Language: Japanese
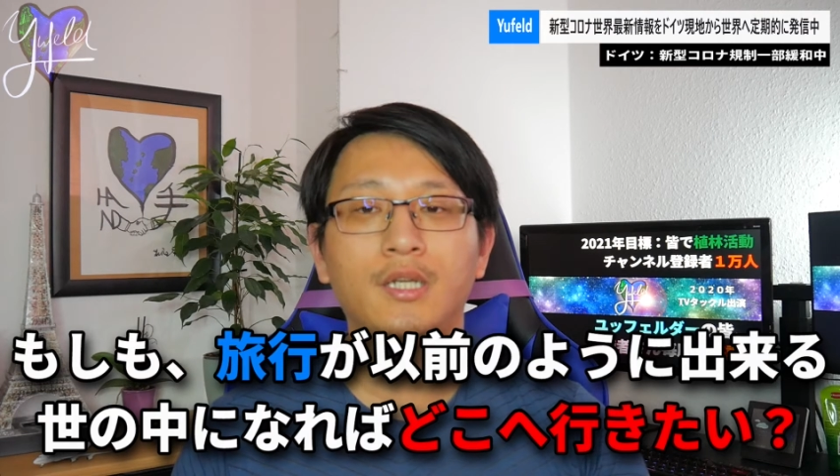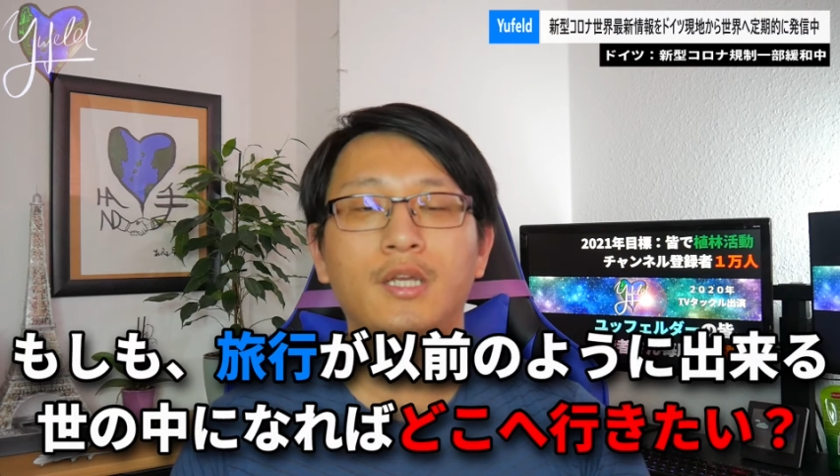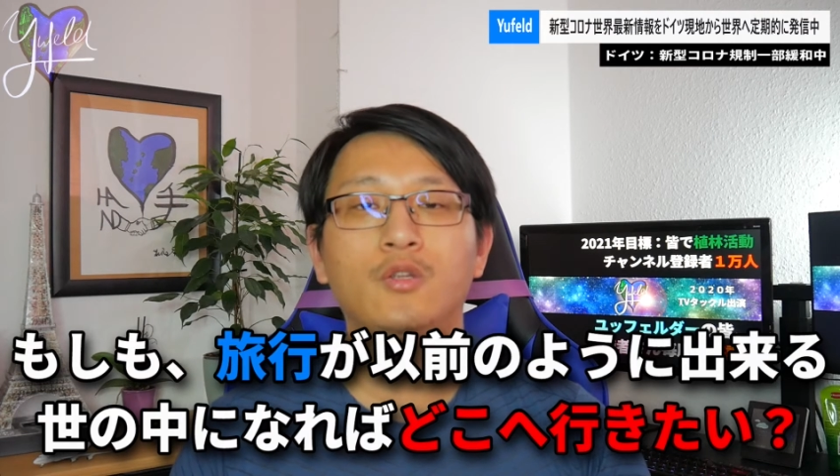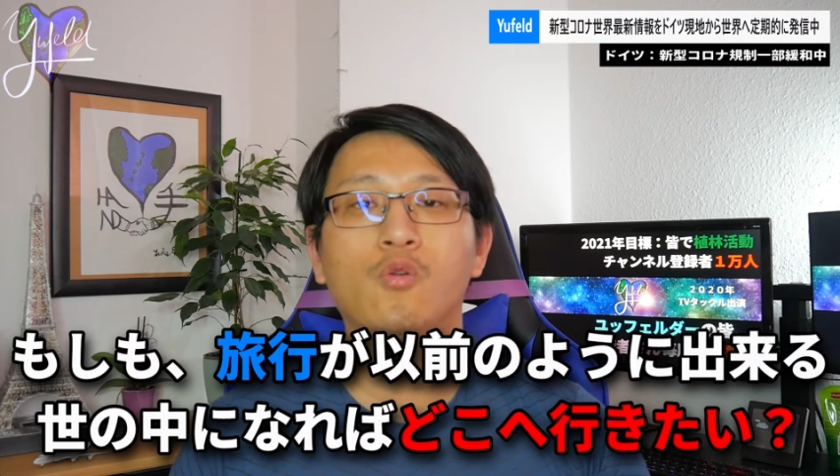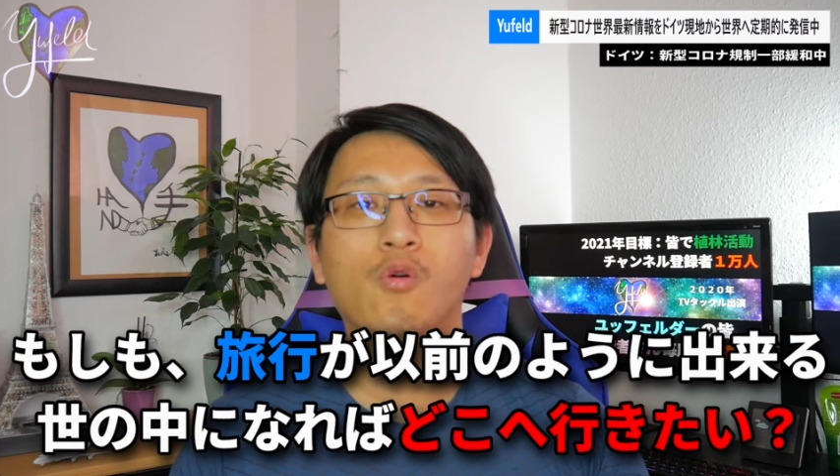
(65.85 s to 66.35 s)

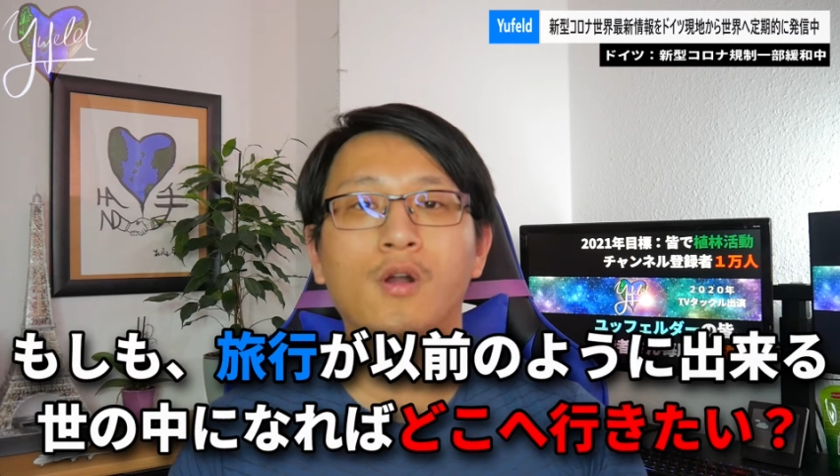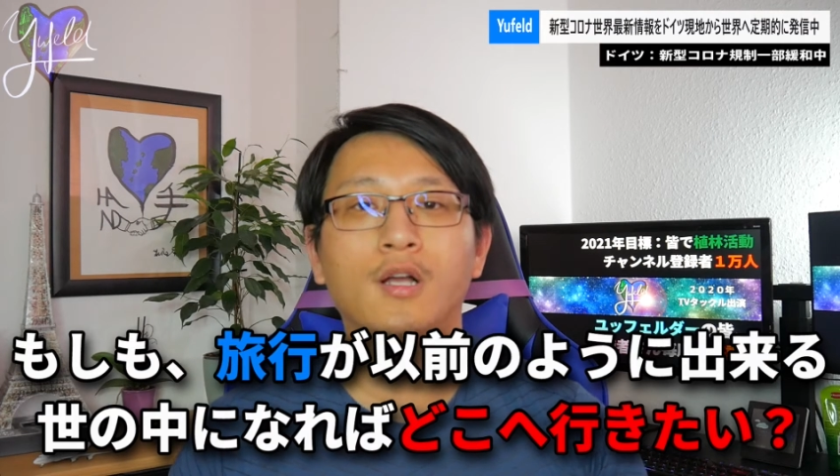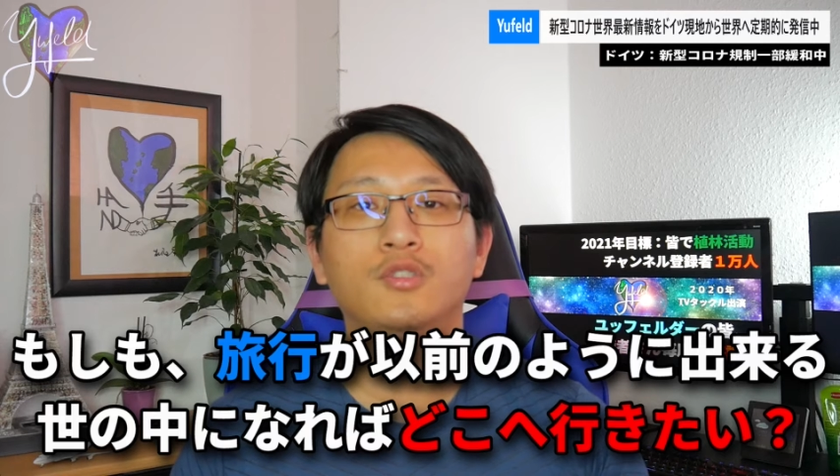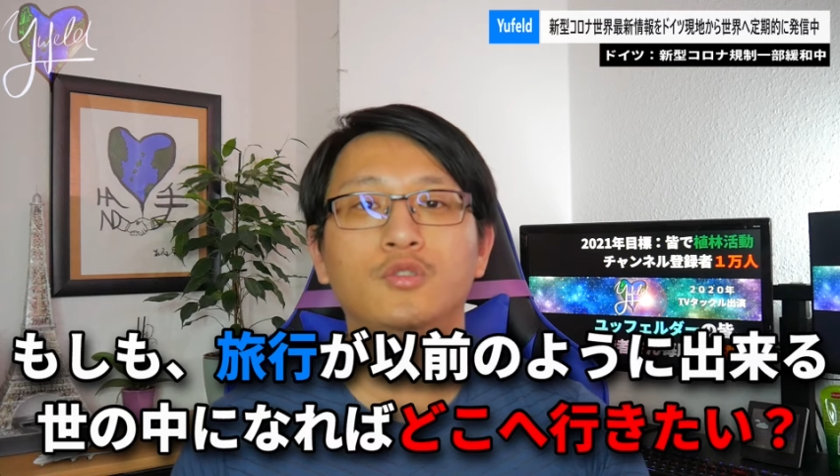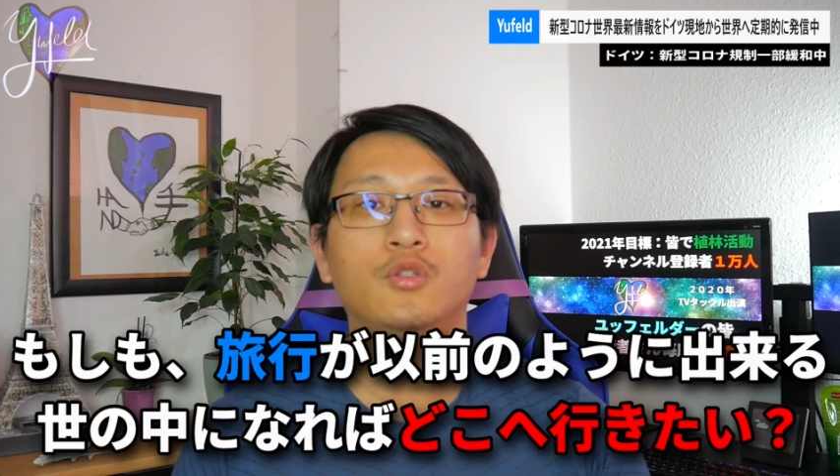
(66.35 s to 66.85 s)
えー、旅行
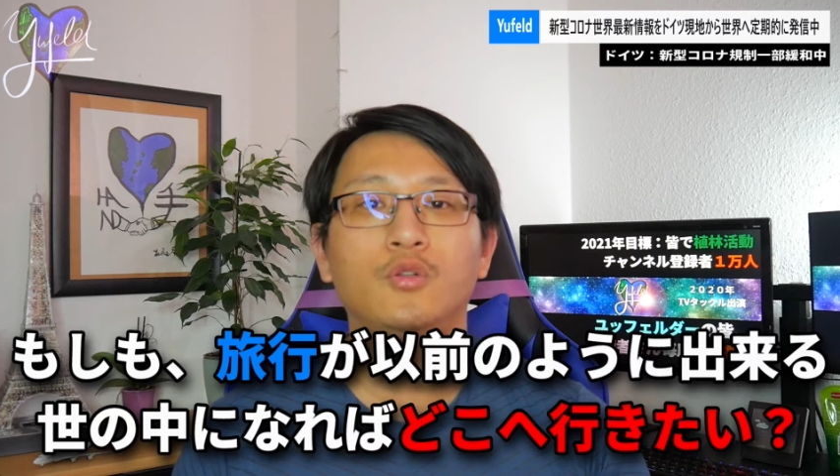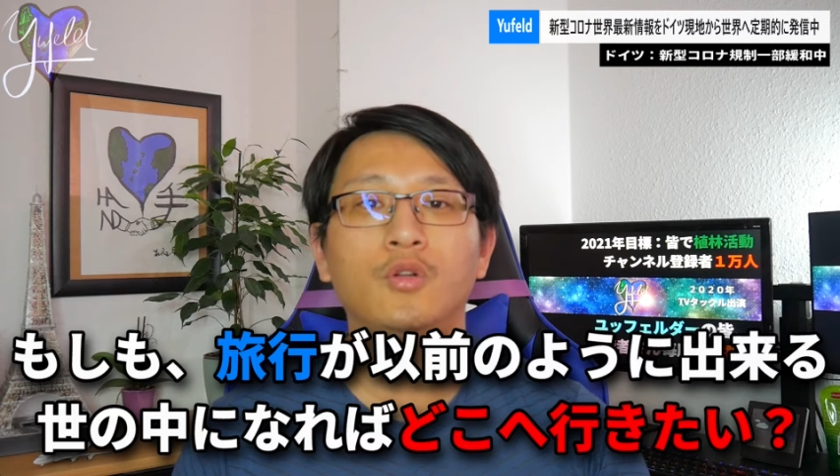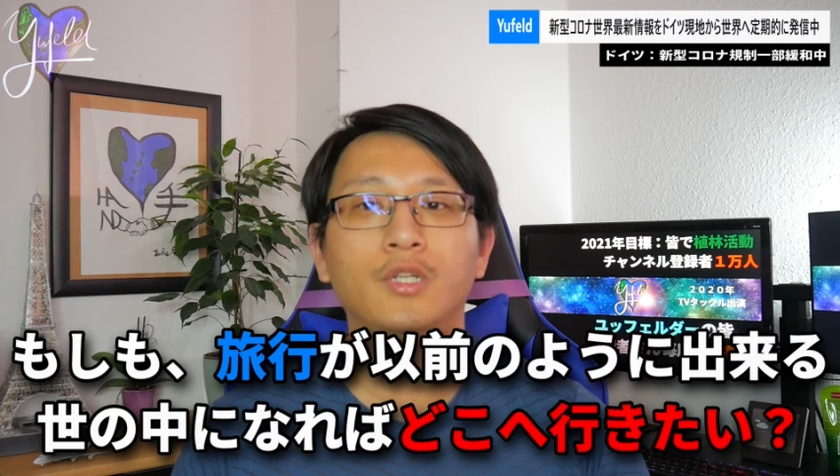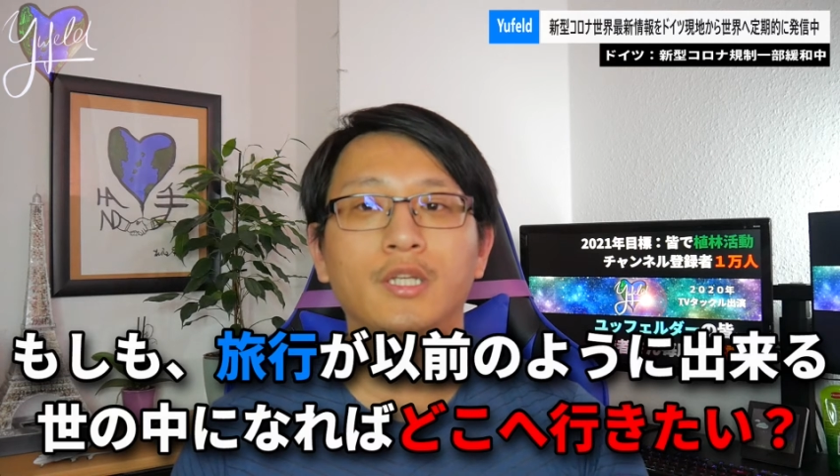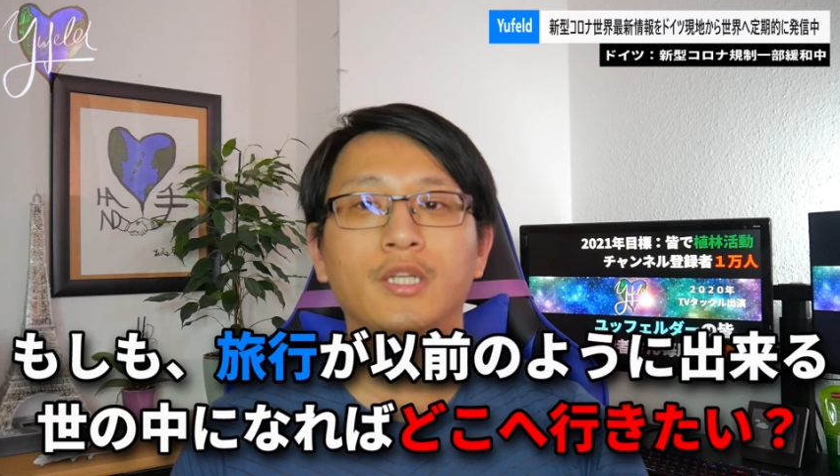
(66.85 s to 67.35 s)
が通常
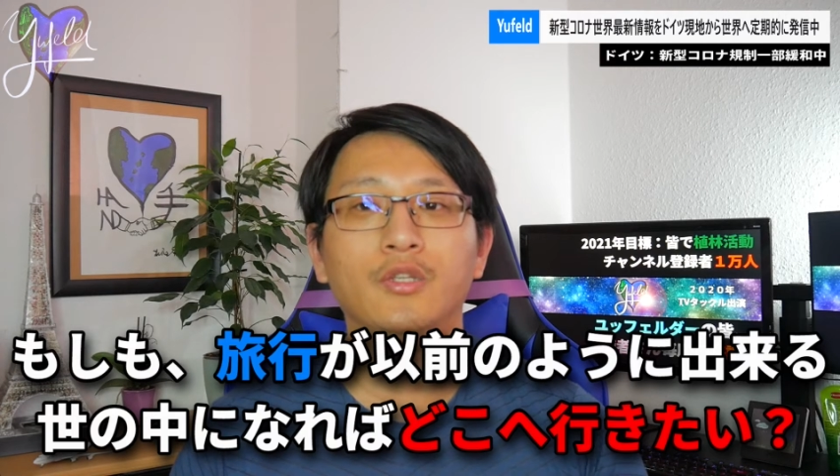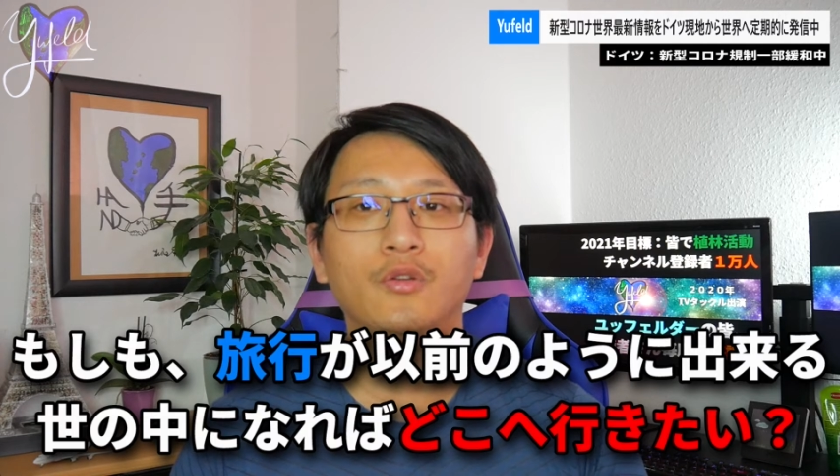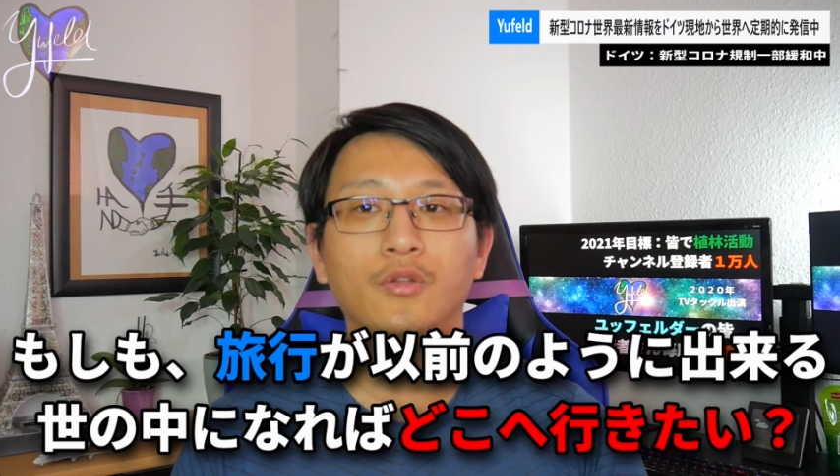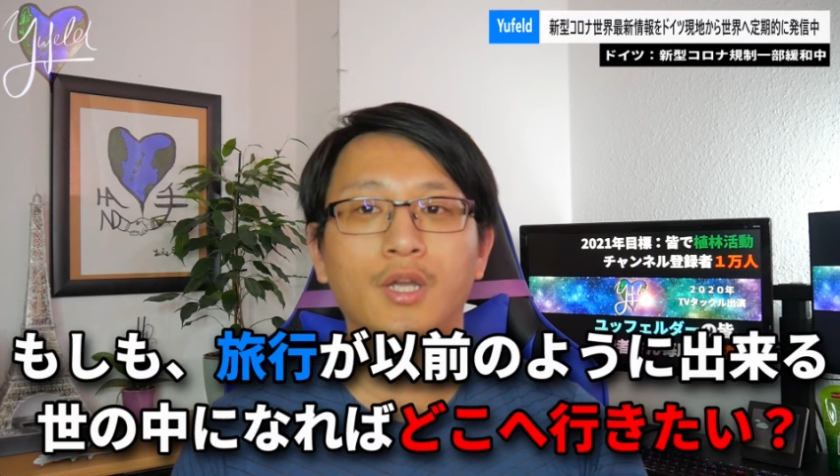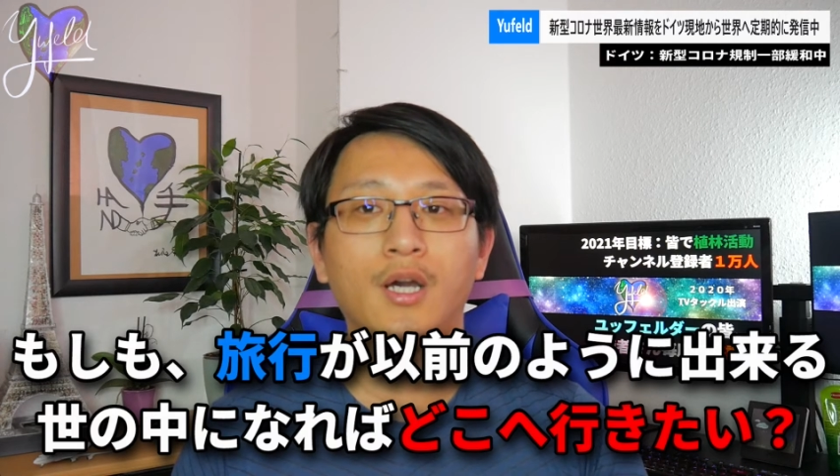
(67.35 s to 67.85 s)
通りにできる
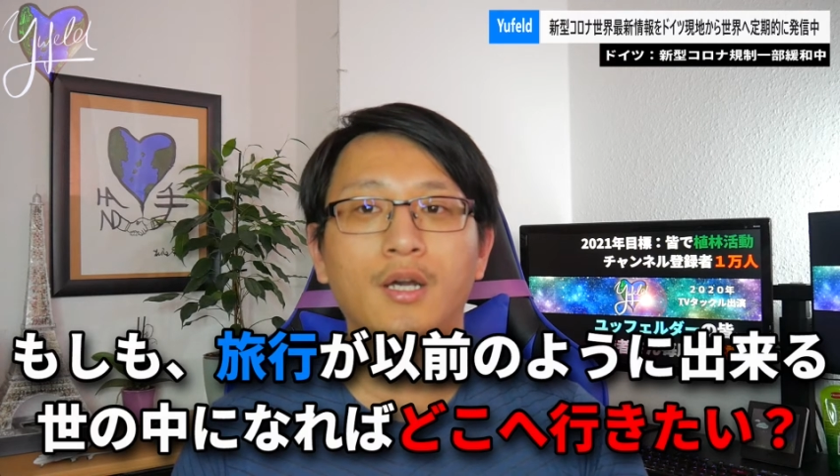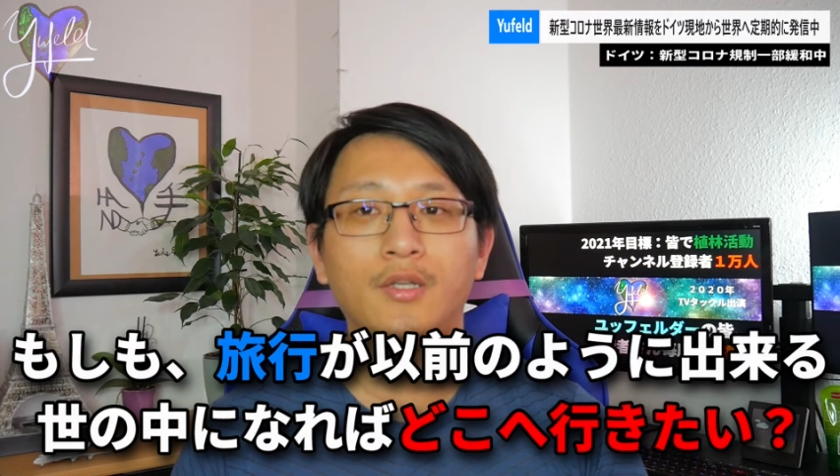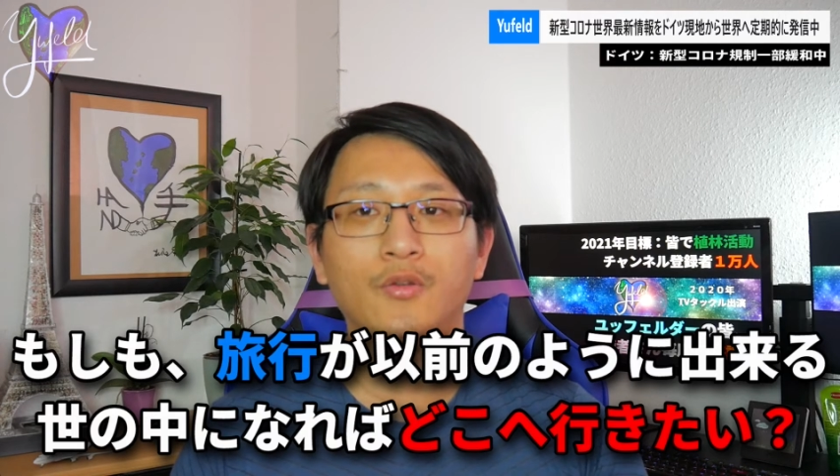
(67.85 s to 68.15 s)
ような